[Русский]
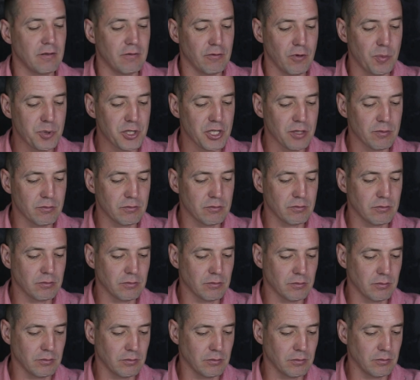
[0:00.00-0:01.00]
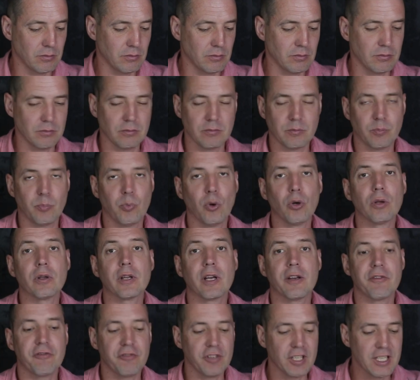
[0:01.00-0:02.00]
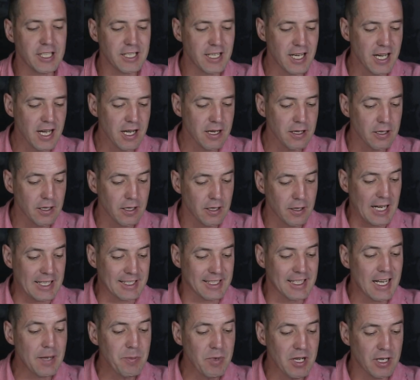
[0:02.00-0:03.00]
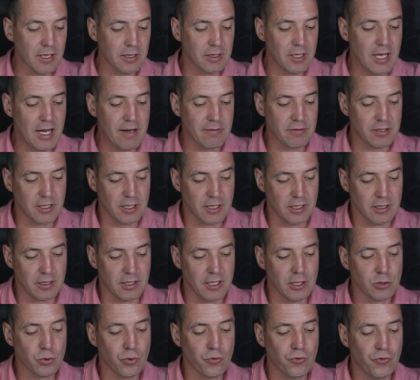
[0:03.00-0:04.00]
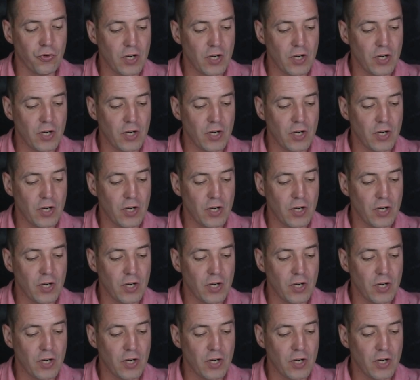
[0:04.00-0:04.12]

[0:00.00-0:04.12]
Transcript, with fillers: В общем, полная фигня. А самое главное, эту